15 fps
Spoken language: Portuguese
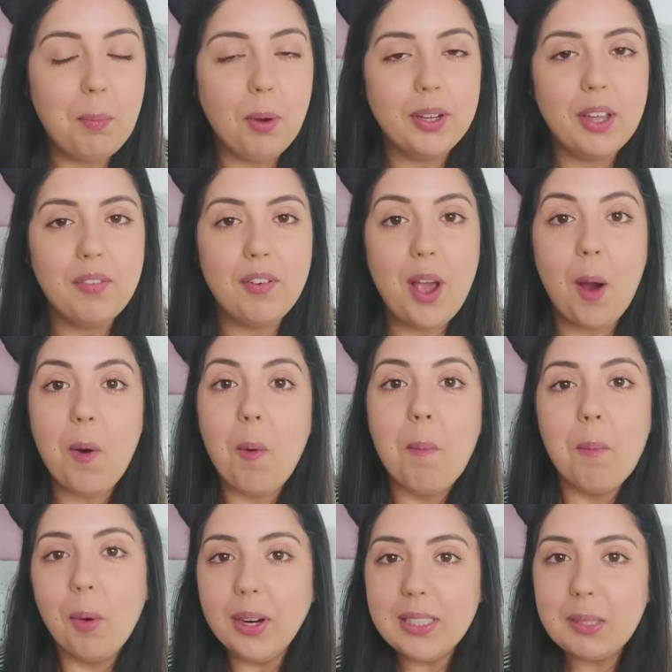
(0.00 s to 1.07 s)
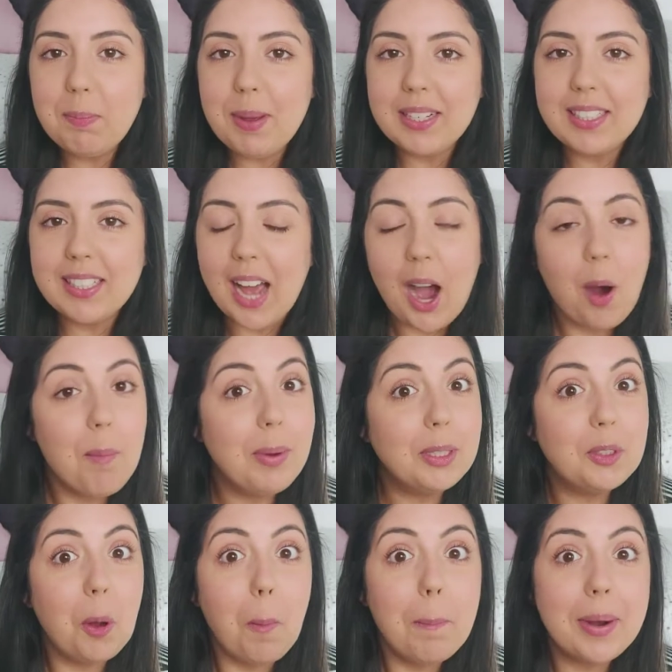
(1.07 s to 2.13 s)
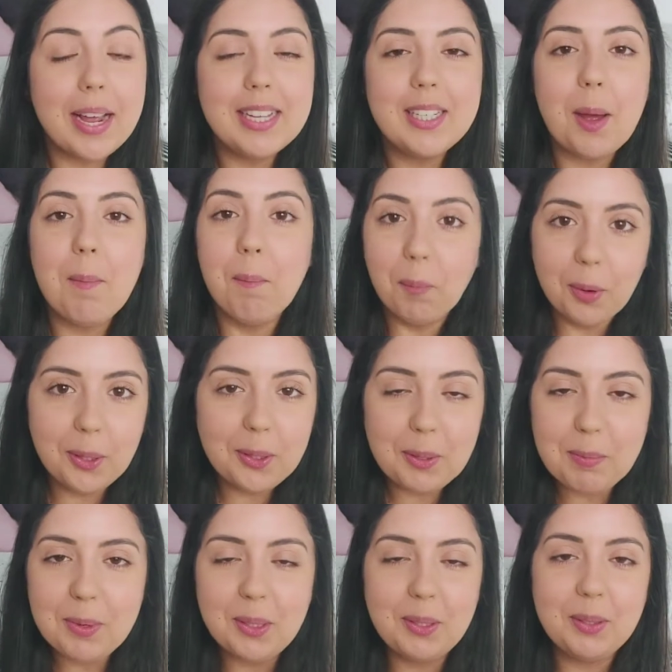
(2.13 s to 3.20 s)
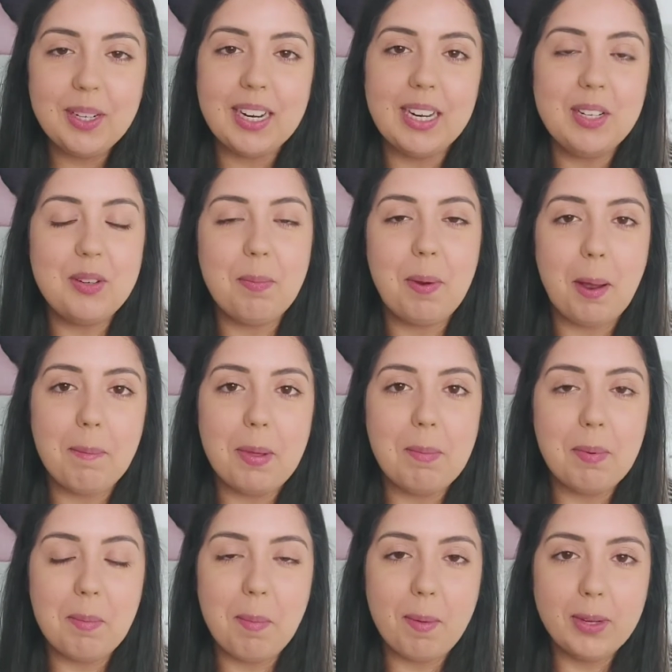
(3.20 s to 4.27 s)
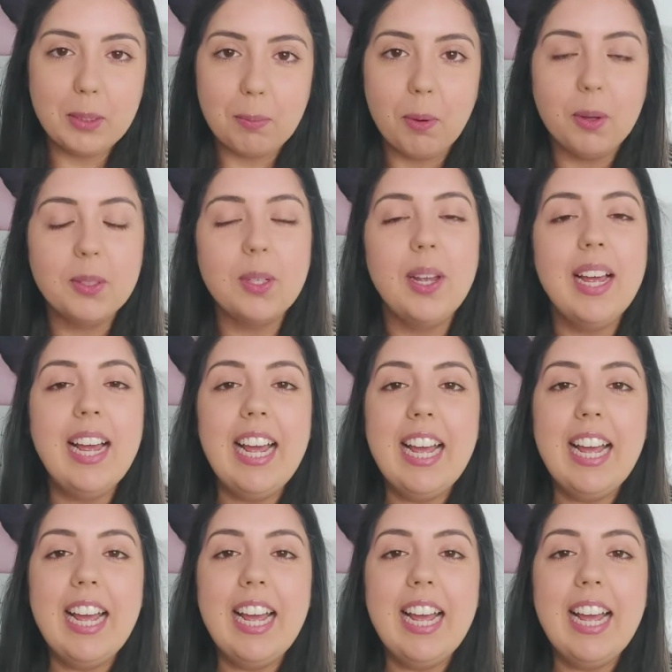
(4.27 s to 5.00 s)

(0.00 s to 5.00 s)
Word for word: porque foi algo muito especial, uma surpresa muito, muito grande pra mim e pro meu esposo.